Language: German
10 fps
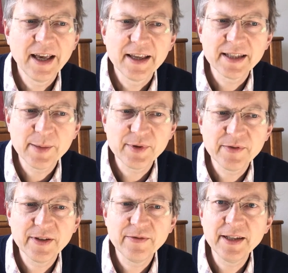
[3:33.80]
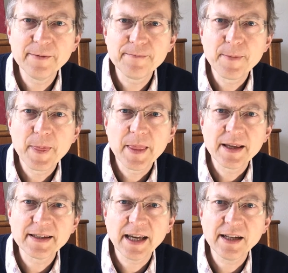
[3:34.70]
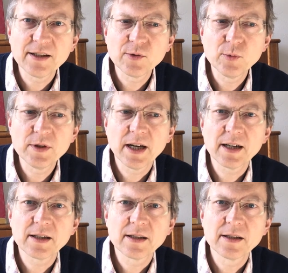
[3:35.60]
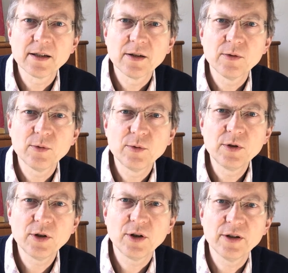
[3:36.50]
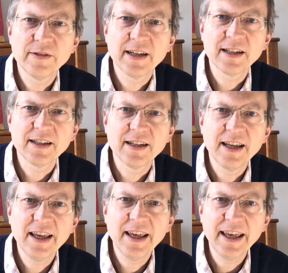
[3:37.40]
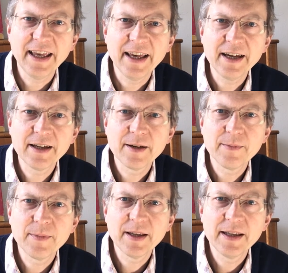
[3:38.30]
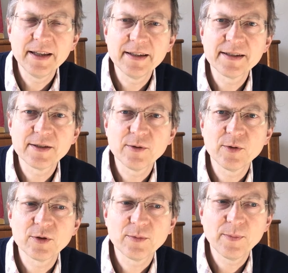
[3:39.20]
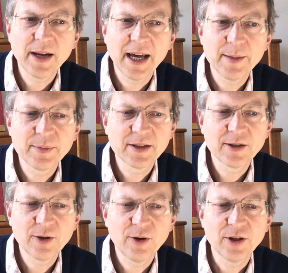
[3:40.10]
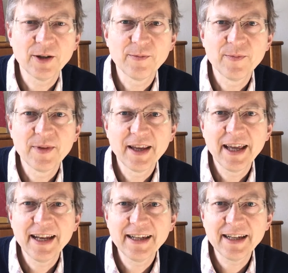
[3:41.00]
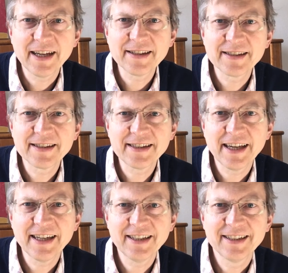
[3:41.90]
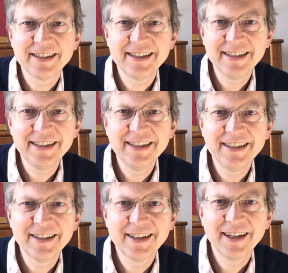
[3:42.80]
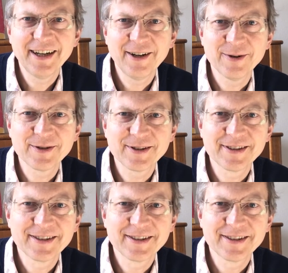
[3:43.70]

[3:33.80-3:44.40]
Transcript: Selbst wenn wir seinen Zusagen untreu werden, er ist und bleibt treu. Das zeichnet ihn aus.